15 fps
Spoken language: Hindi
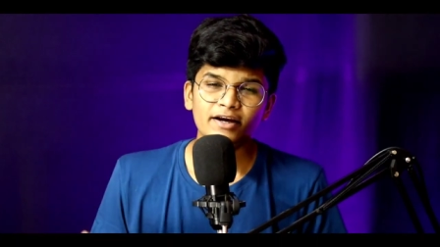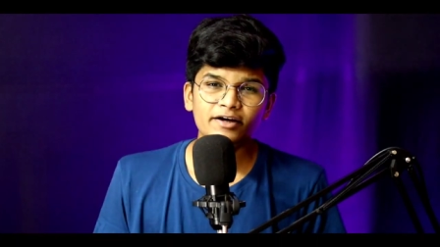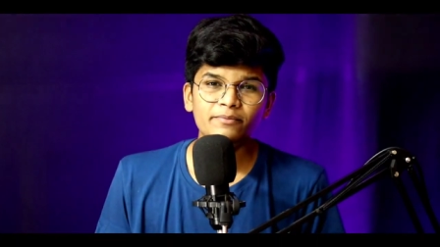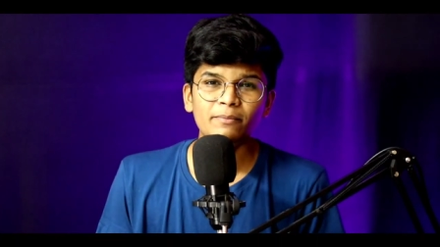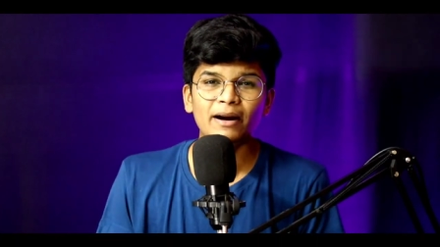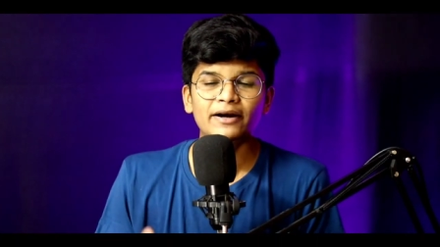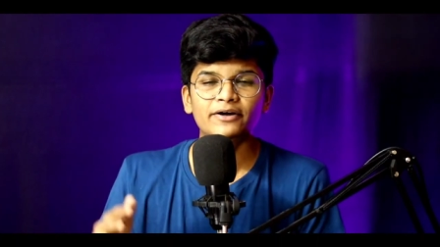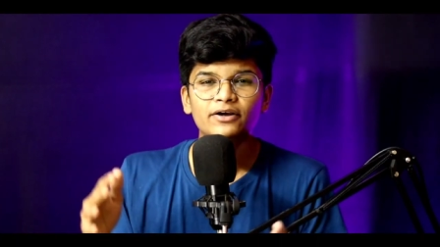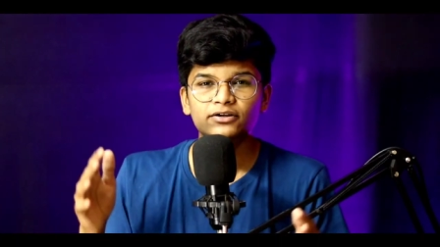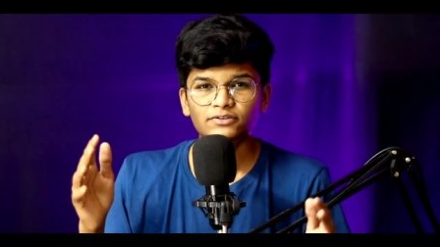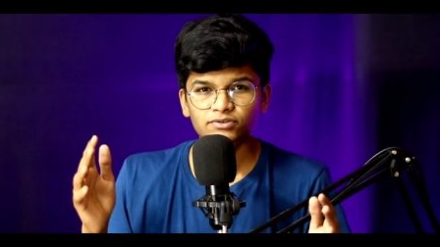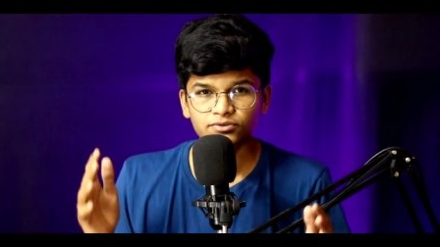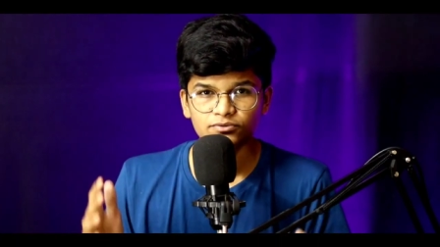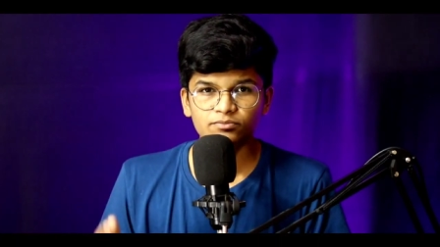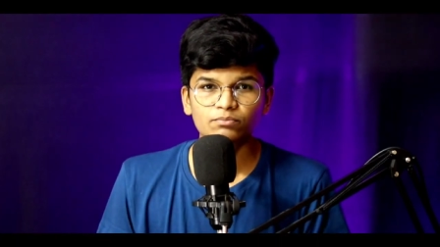इट
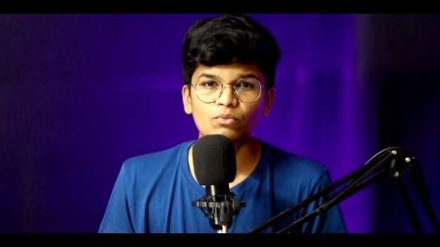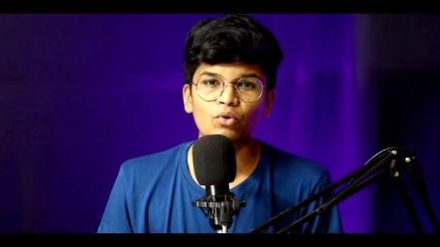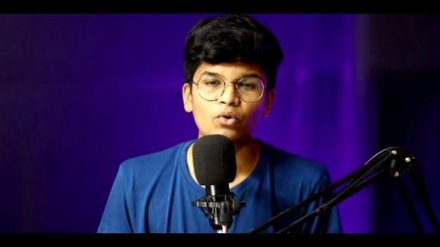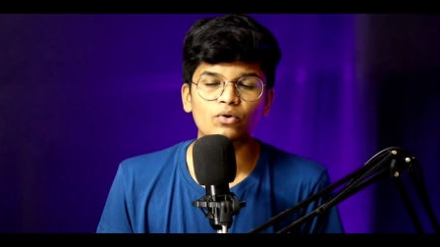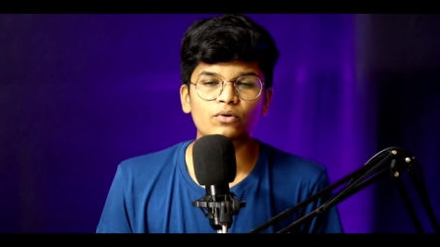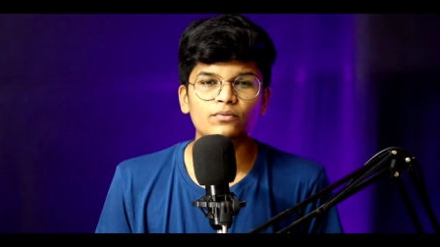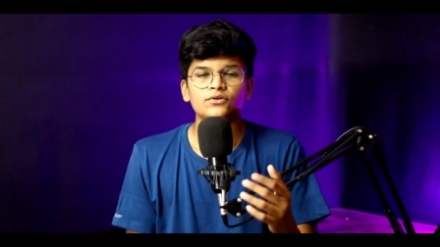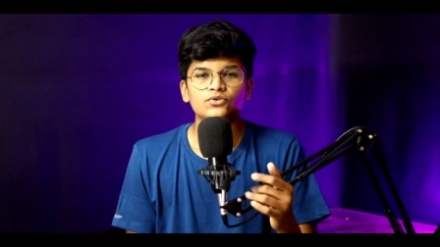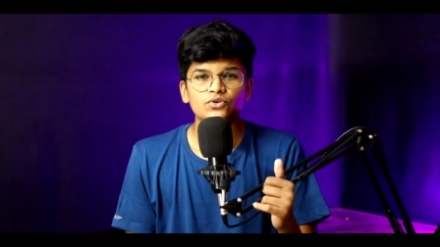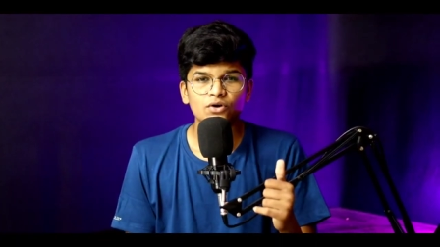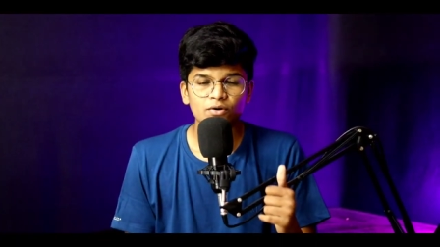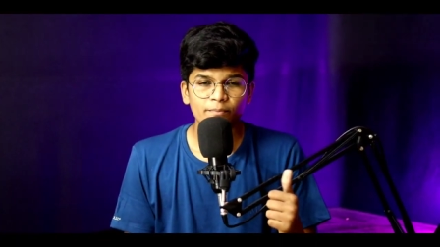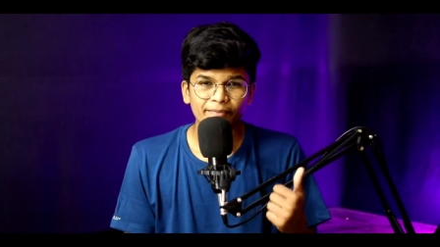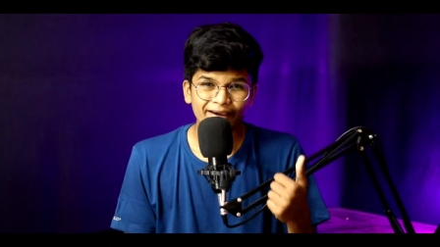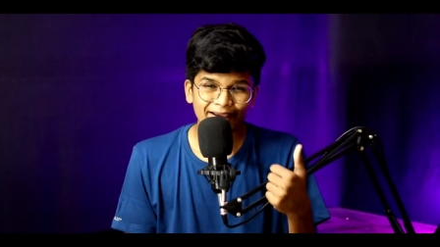मैटर्स मोर
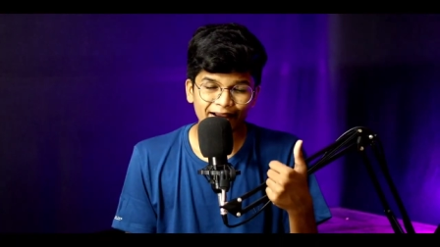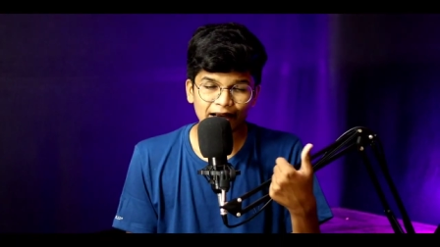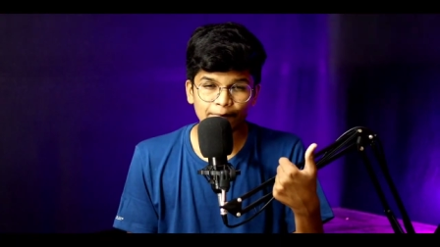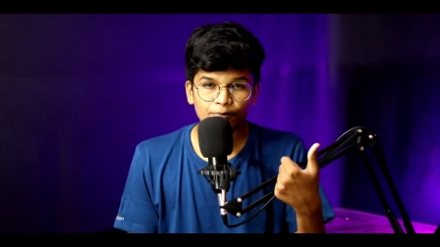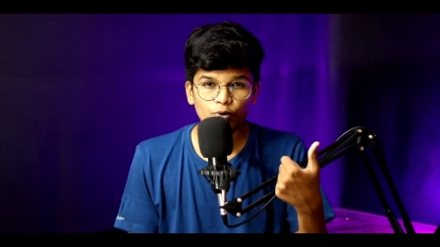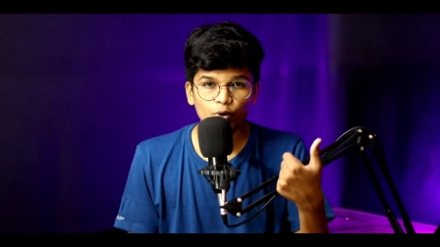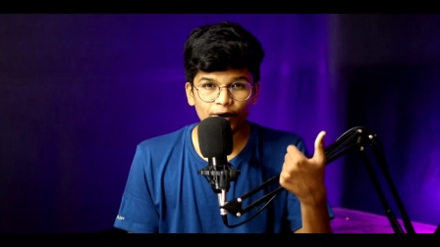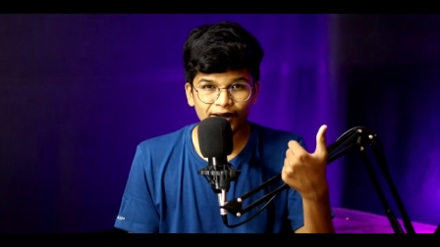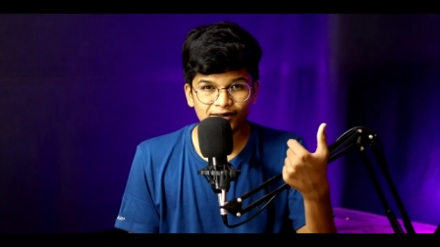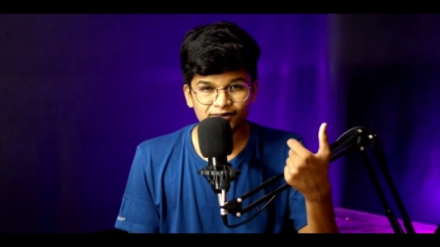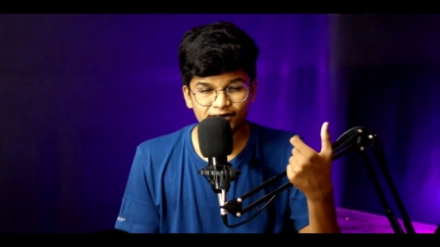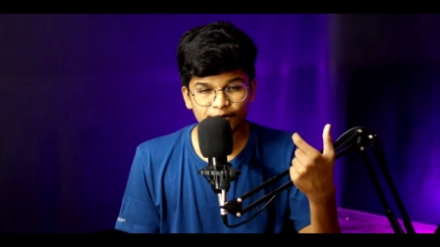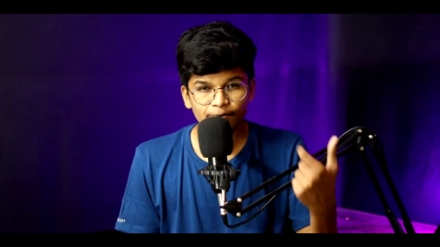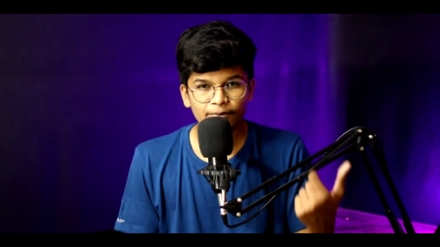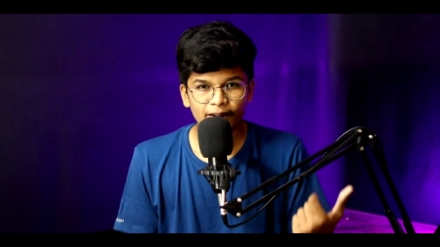तो मैं आपको एक
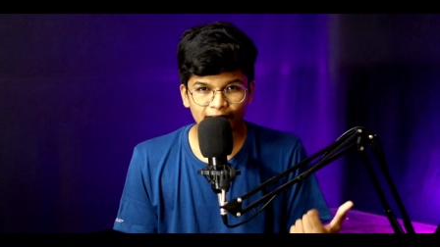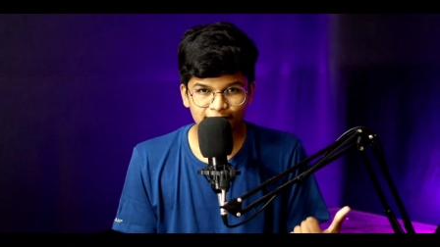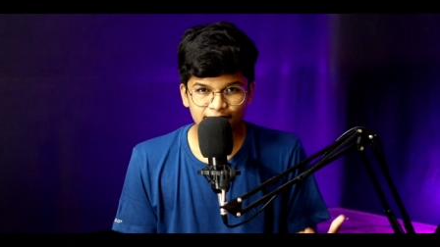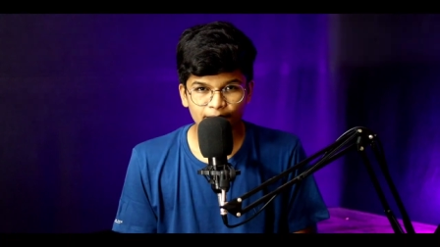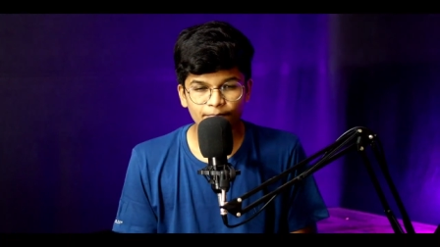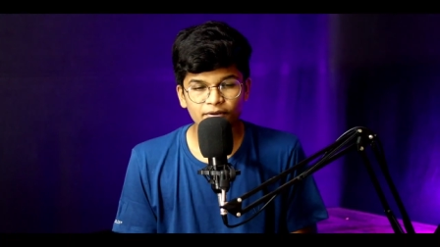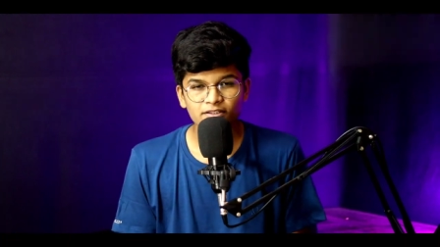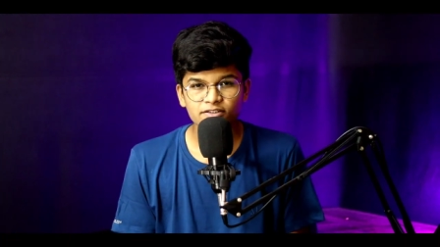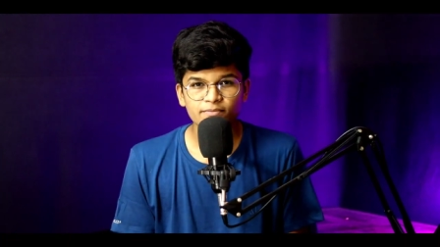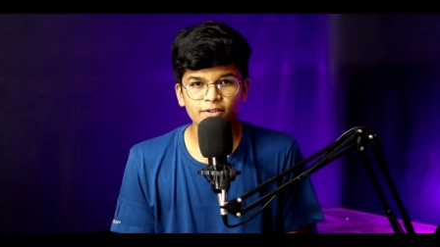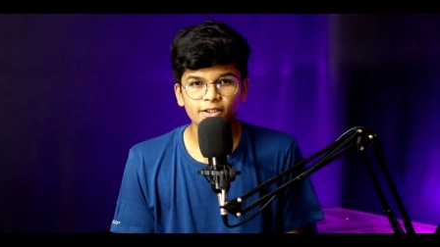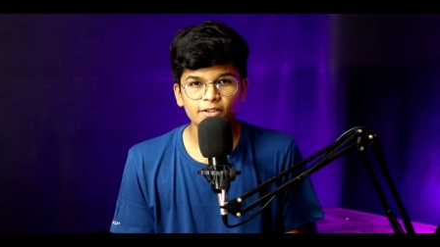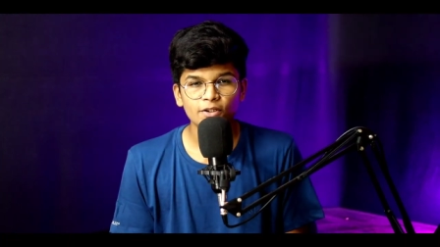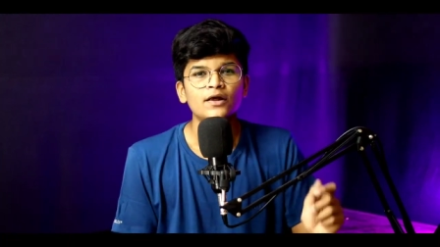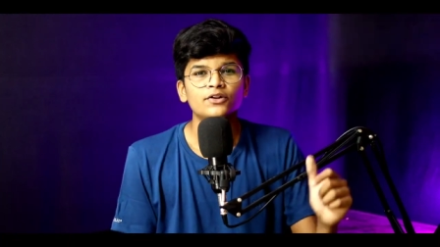सिंपली एग्जाम्पल से
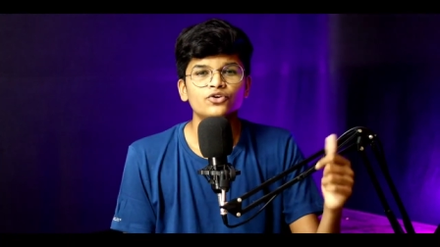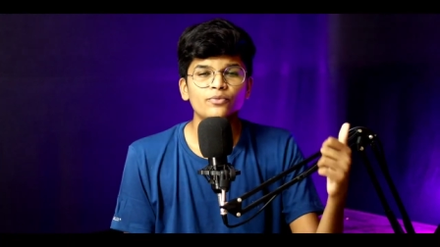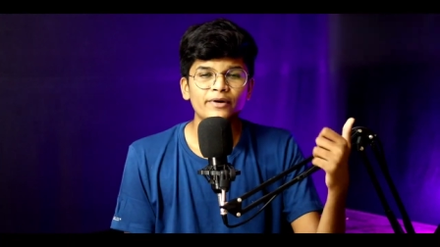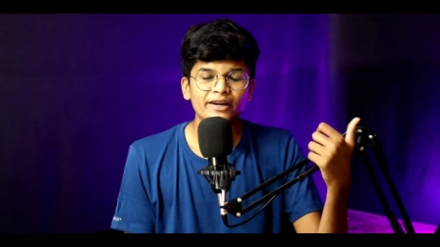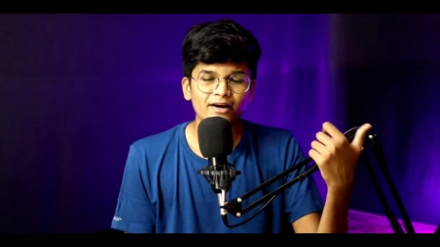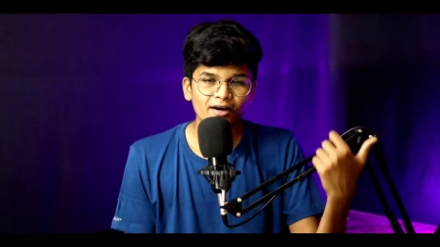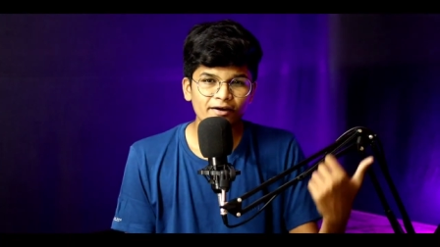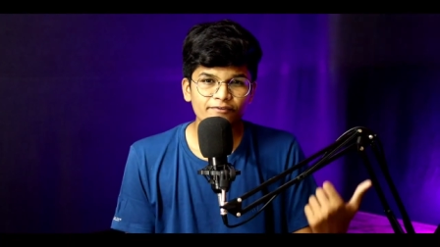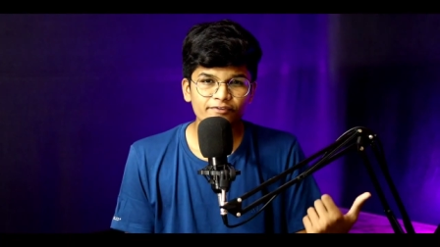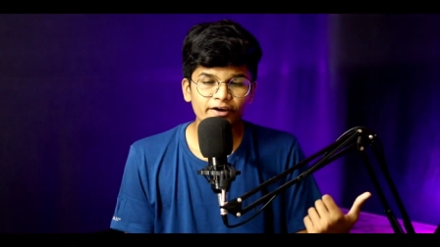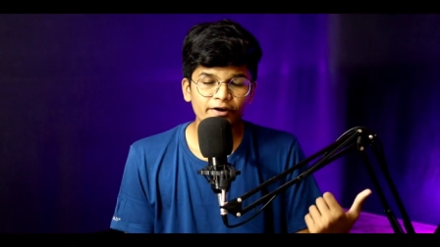बताता हूँ तो मेरे लेफ्ट